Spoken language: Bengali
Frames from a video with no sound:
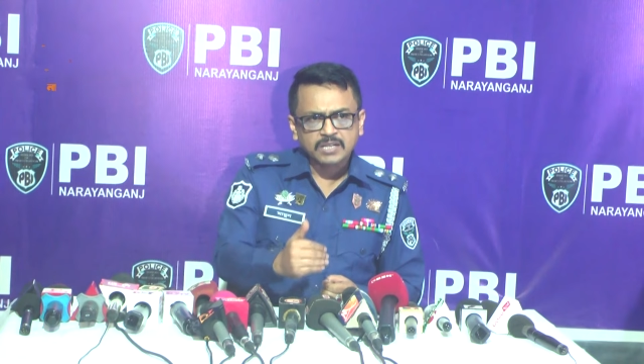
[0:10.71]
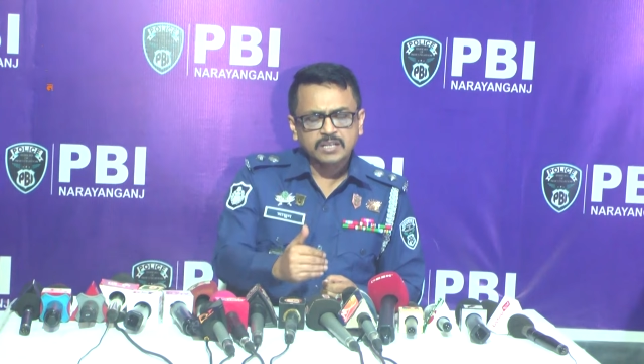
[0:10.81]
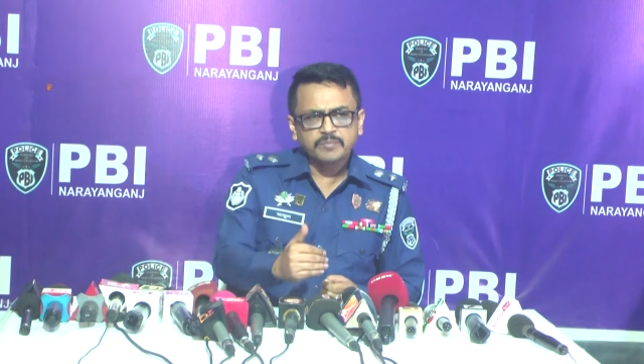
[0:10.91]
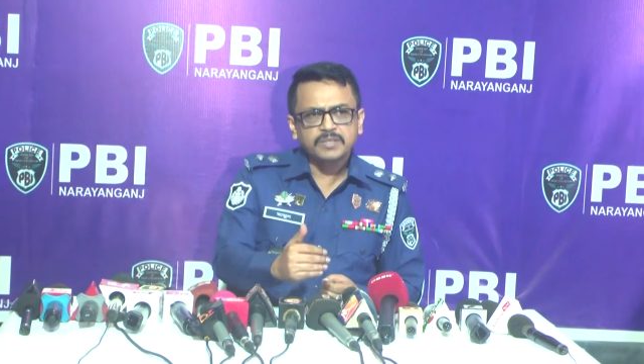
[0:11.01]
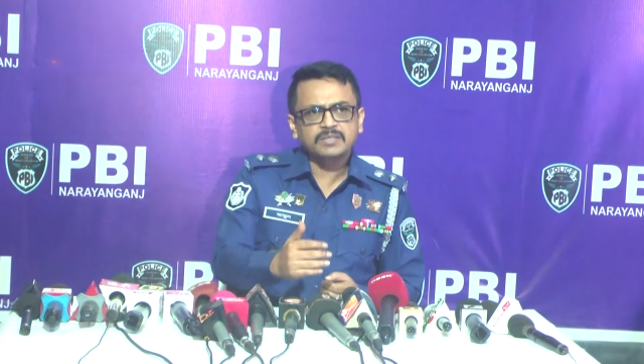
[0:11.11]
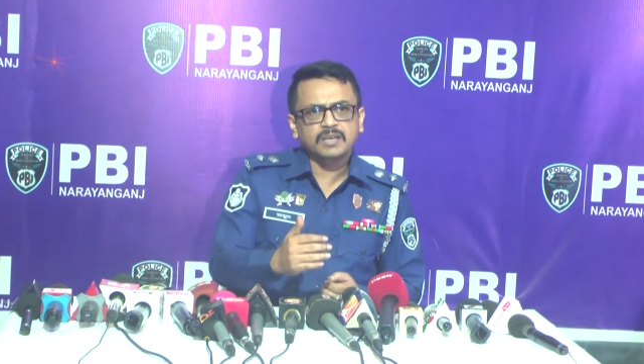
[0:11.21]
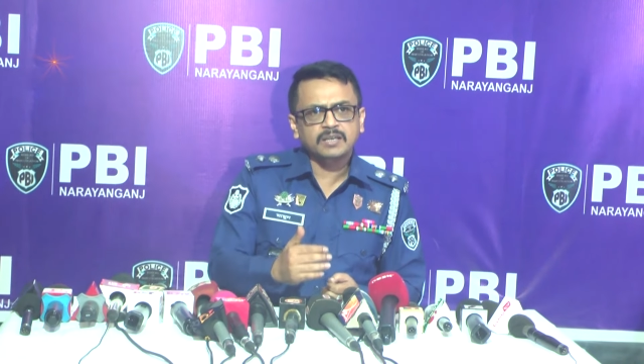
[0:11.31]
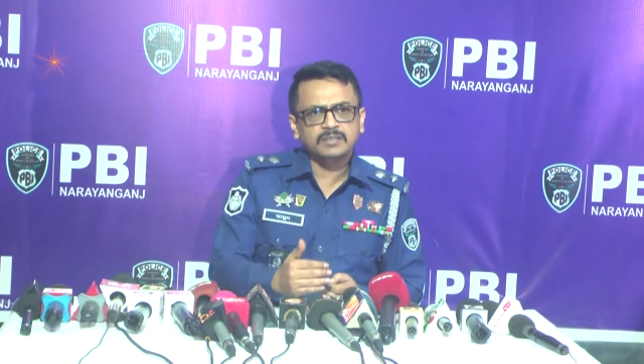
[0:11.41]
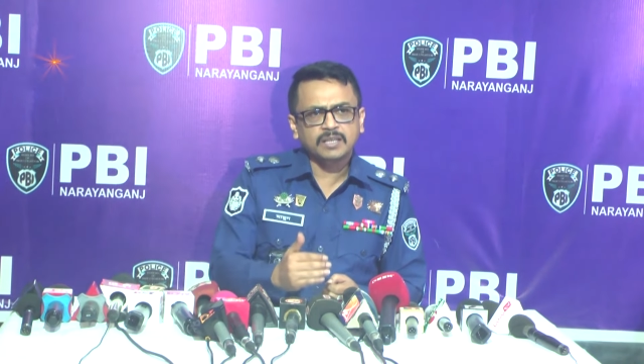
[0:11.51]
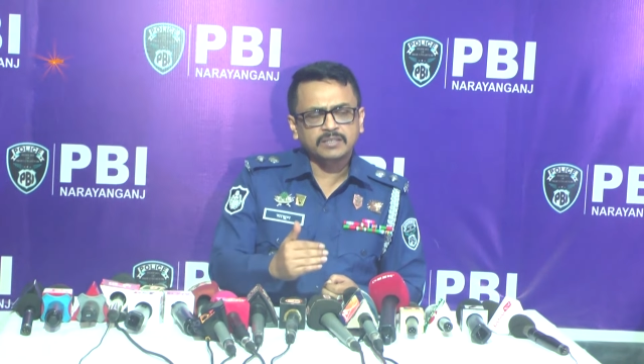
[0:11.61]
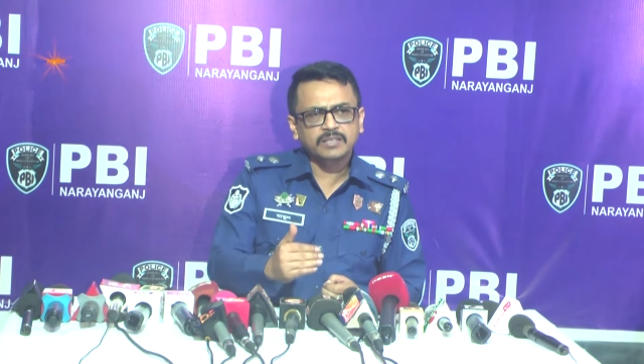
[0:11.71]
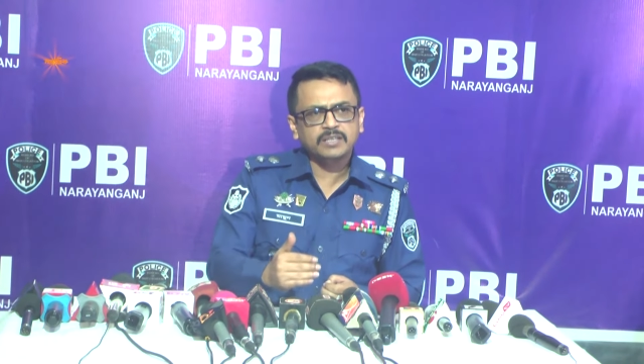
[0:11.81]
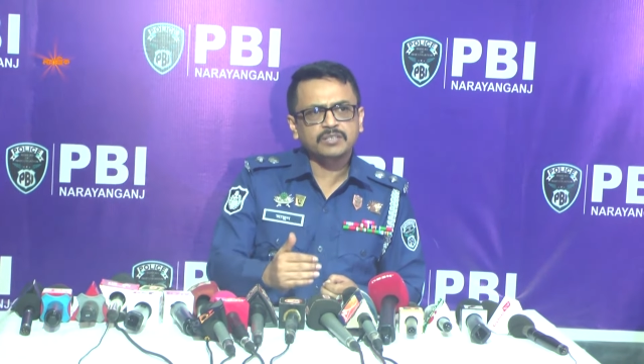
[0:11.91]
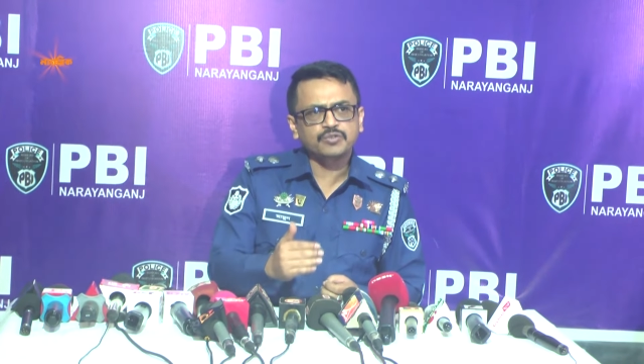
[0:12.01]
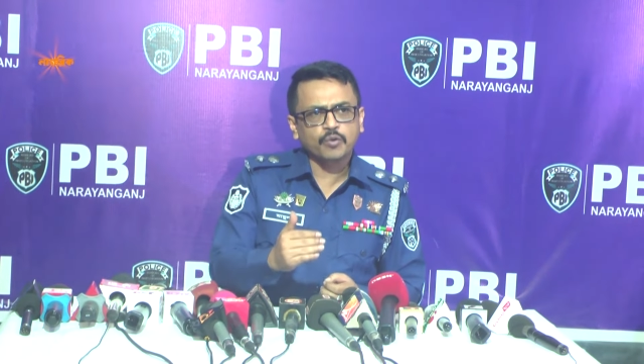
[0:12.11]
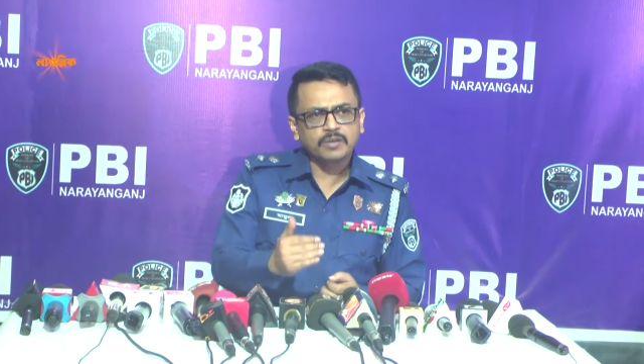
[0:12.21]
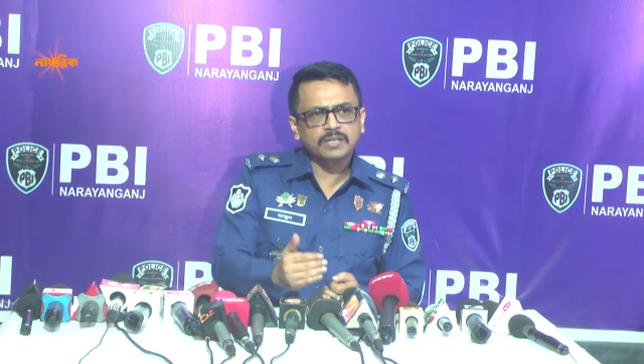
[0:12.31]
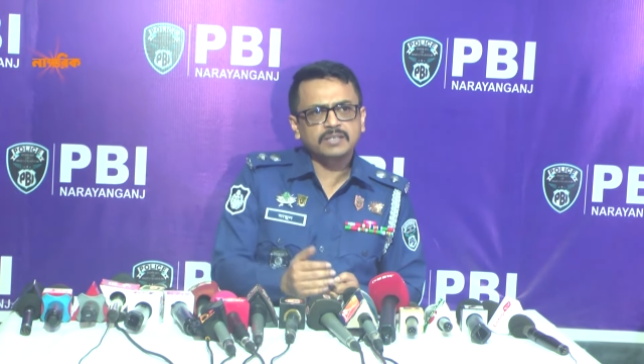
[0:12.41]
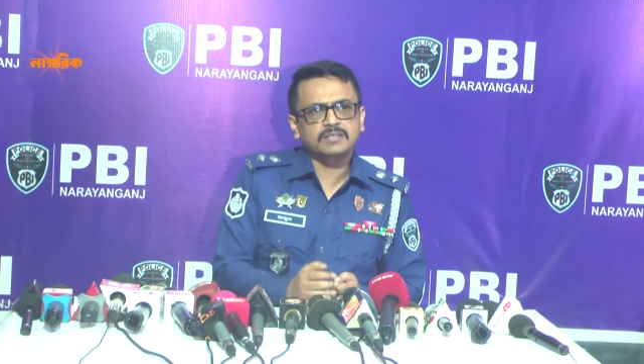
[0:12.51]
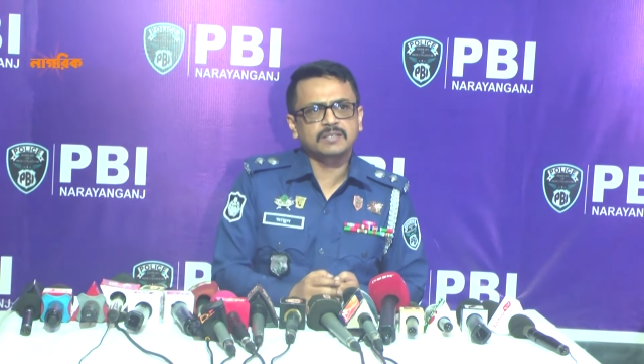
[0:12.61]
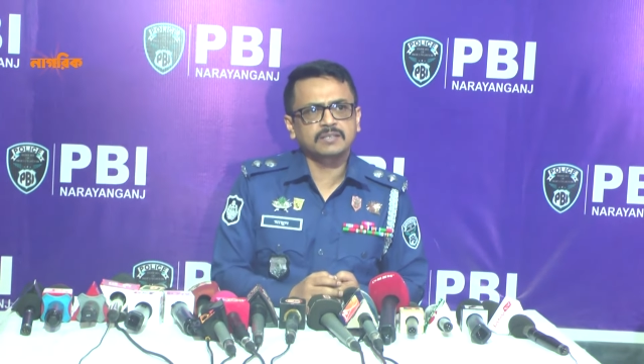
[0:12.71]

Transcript: আসামি তাদেরকে চকলেট